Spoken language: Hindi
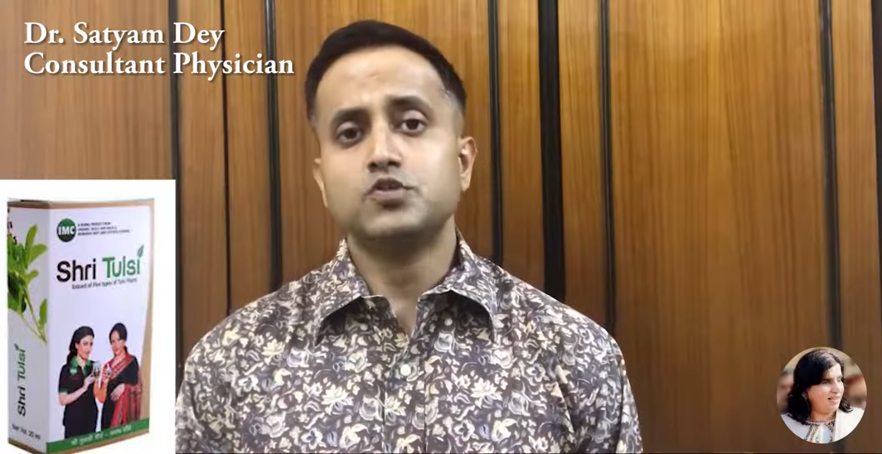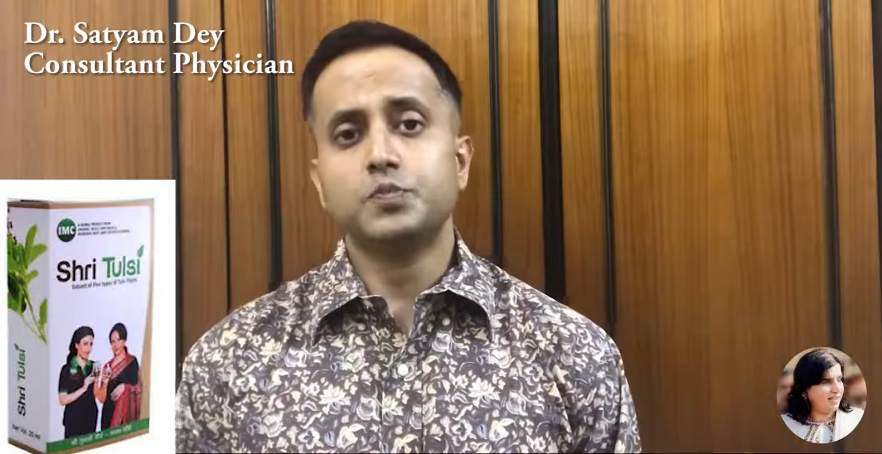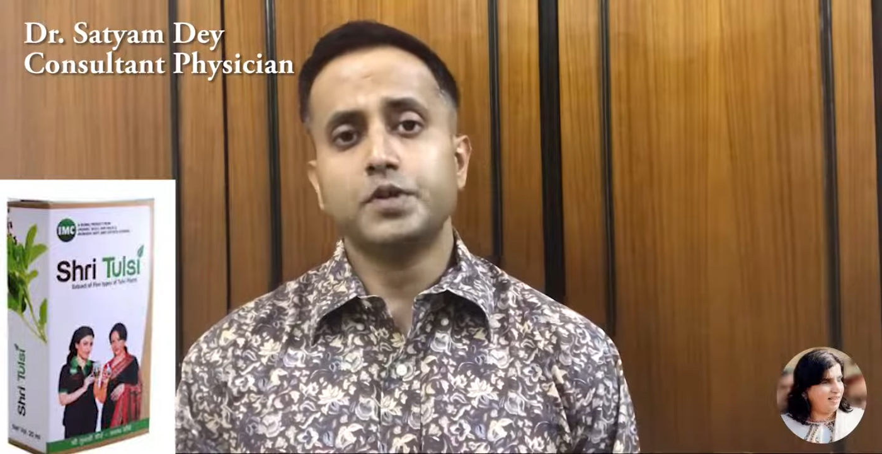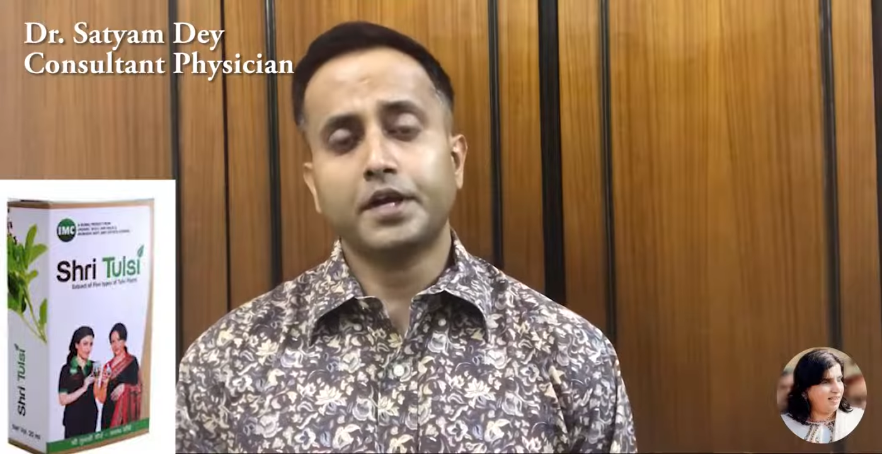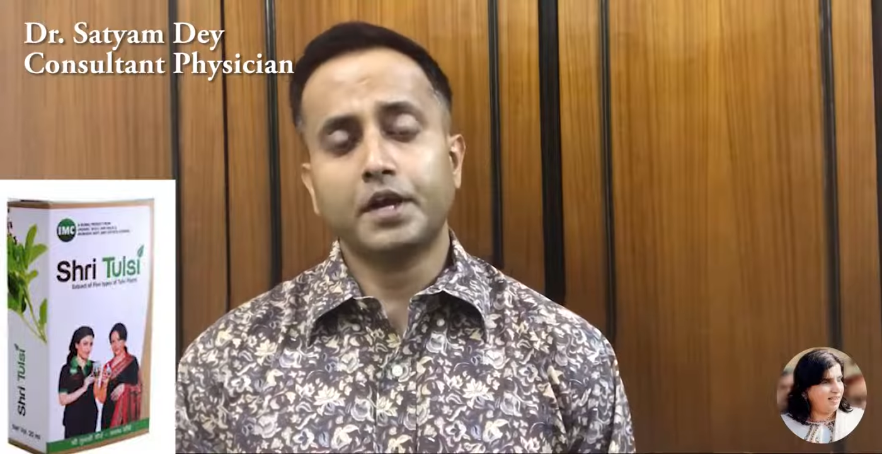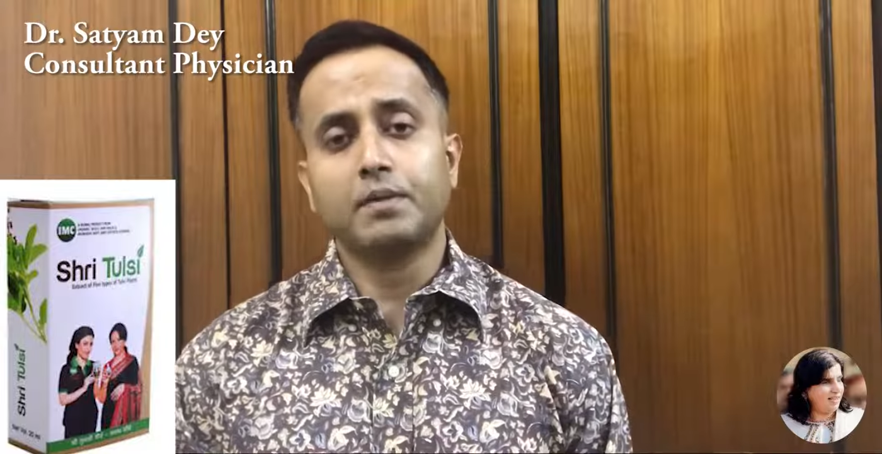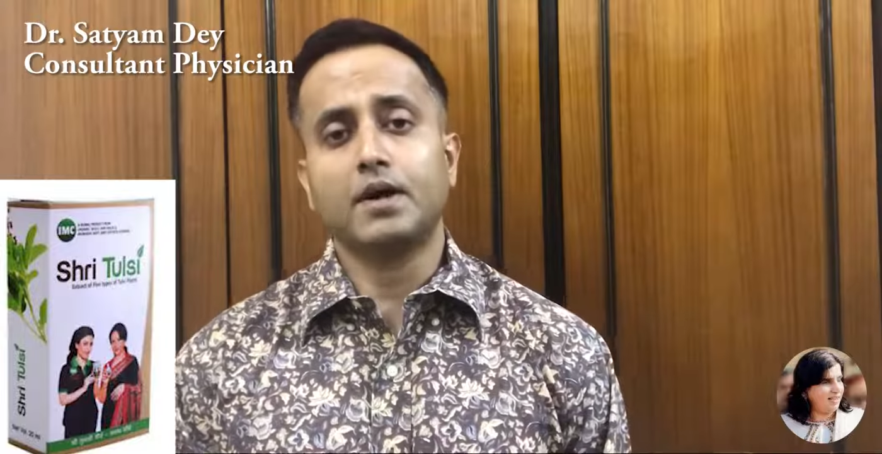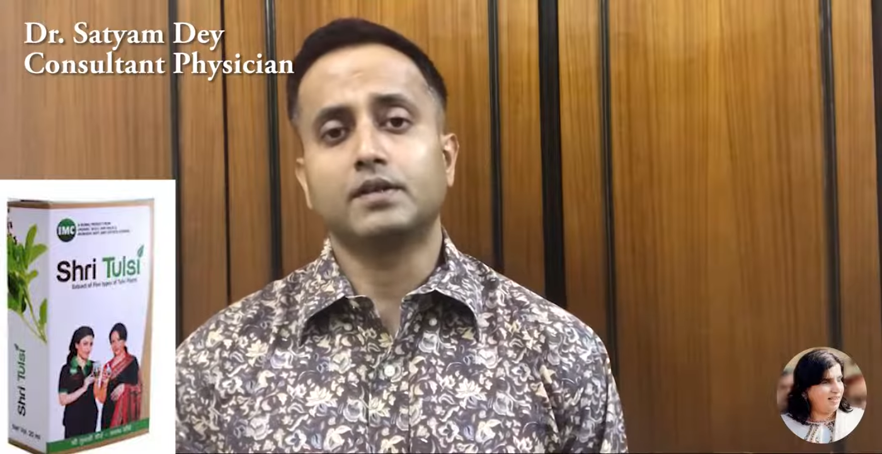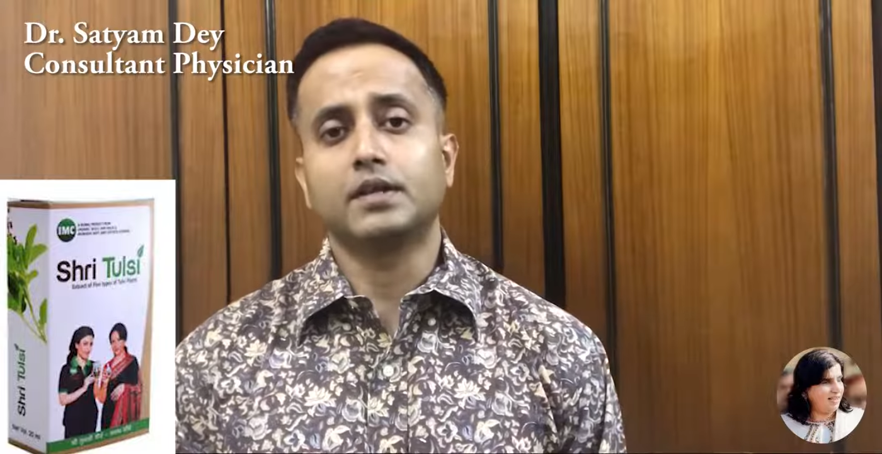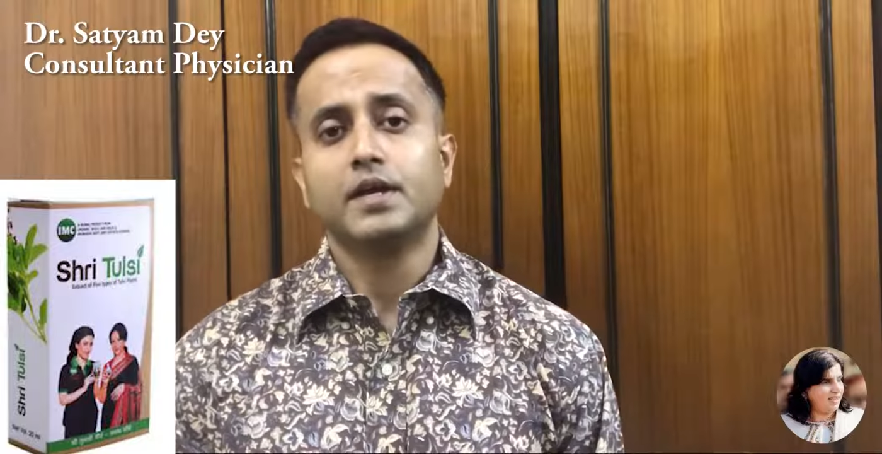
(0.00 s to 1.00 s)
एलोवेरा जूस
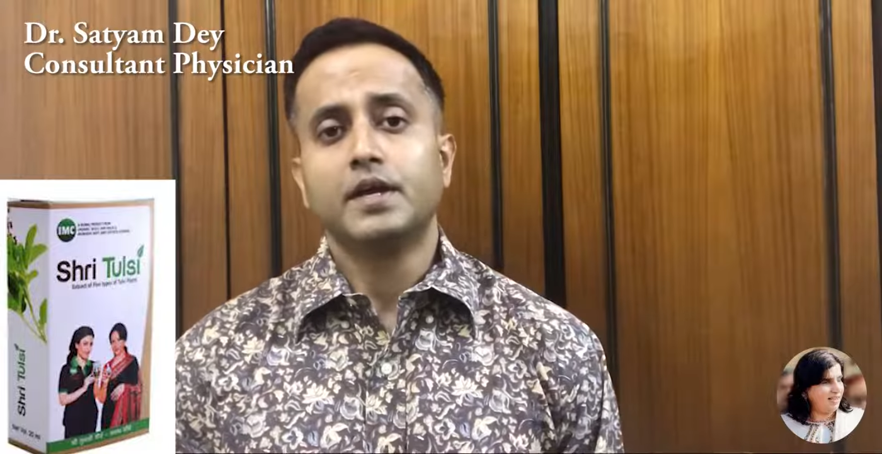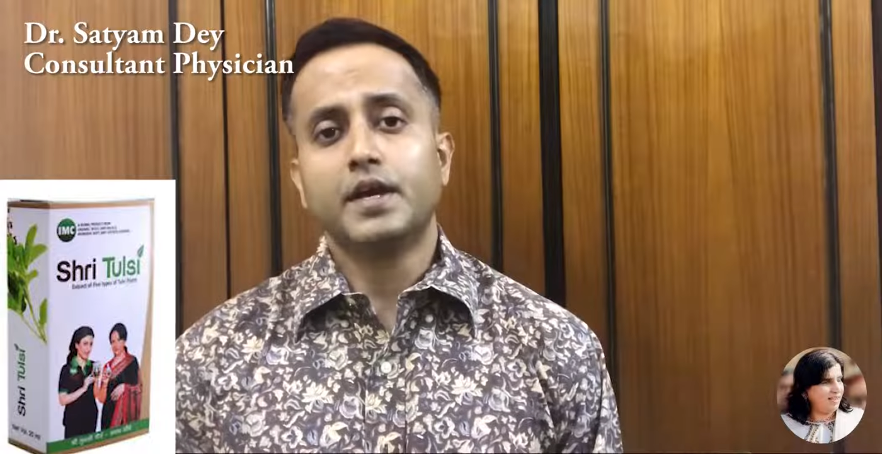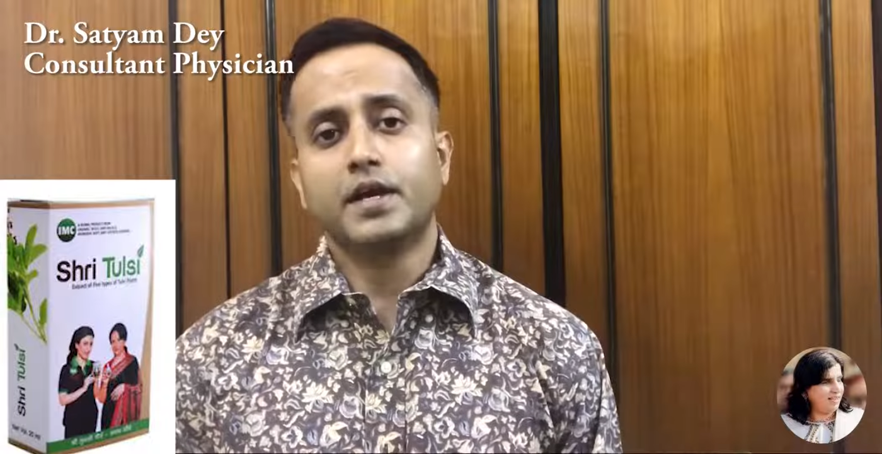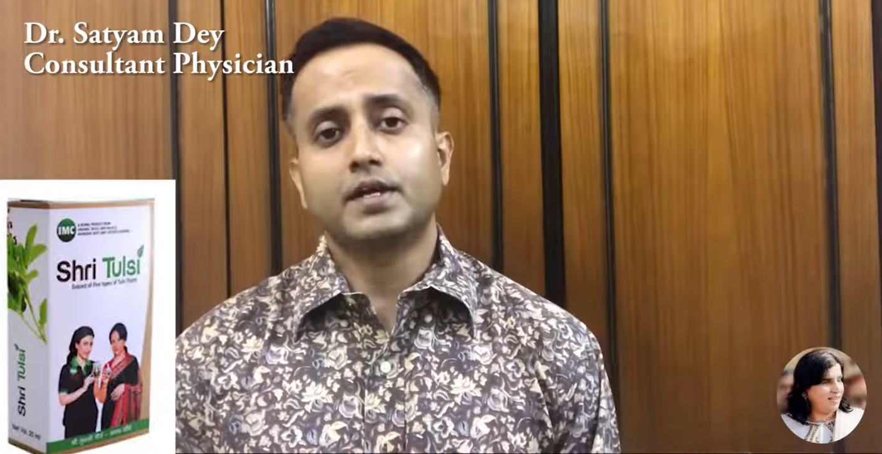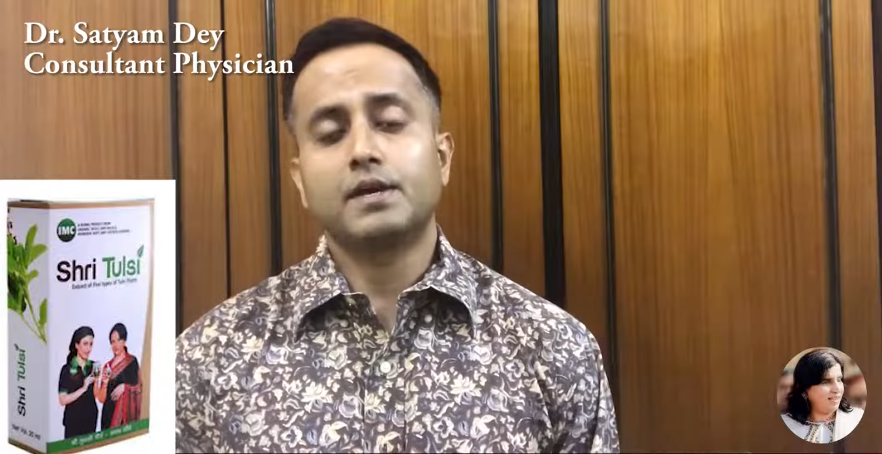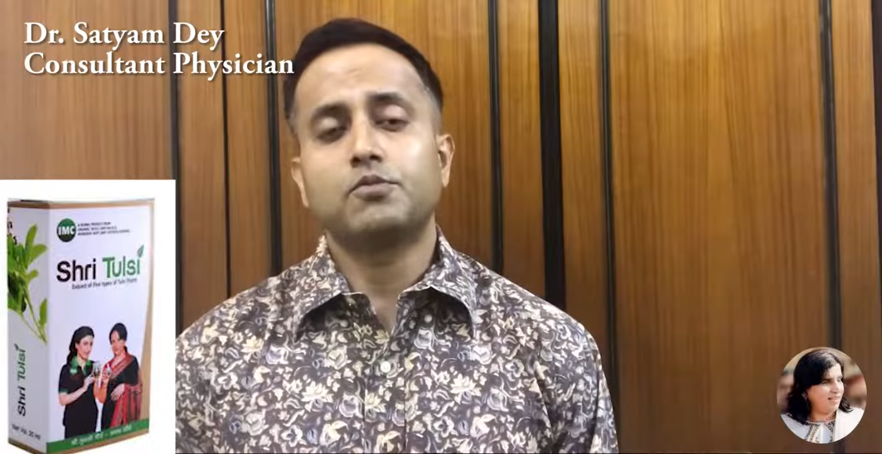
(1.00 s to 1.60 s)
पीने के बाद